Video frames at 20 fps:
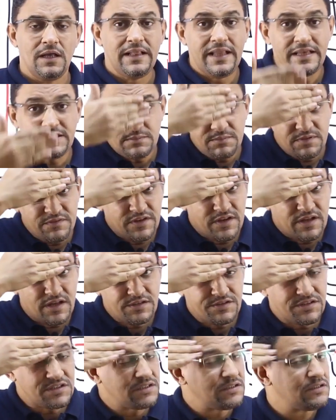لازم
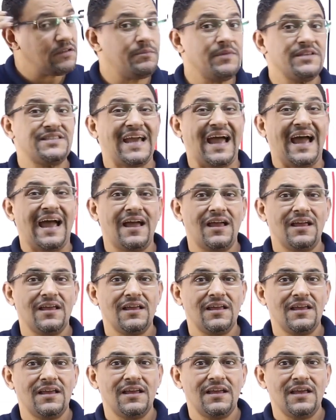الفكره تتمسح
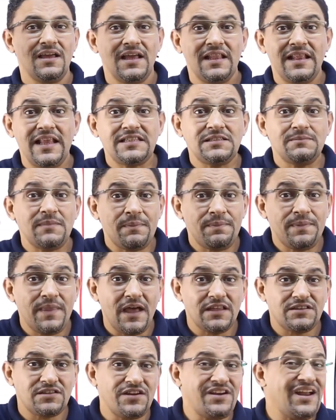لازم
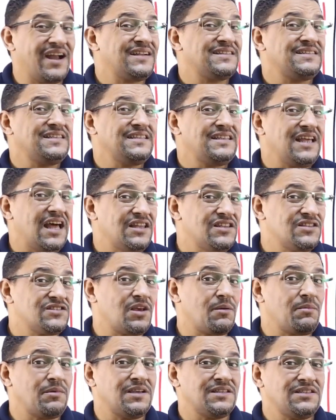ابدا طريقه جديده
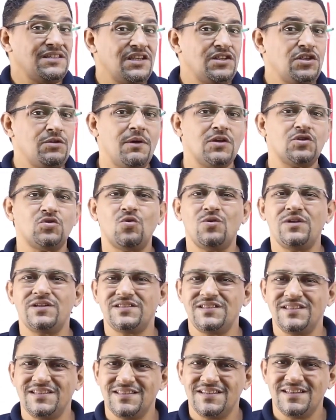نظام جديد يبقى
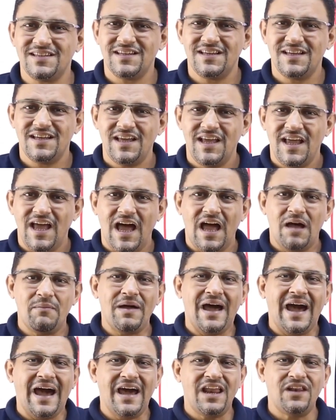شغل جديد
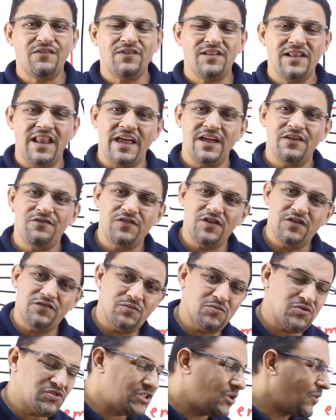ابقى عارف اللي هيفرق
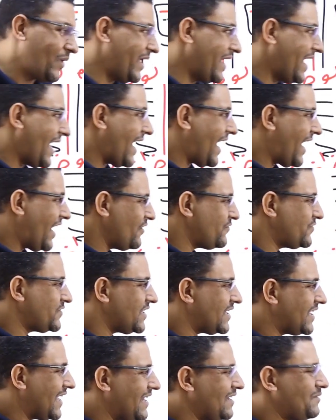في مستوايا
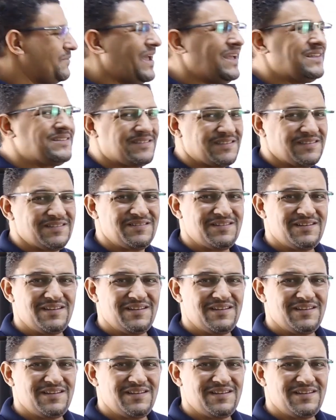حفظ الكلمات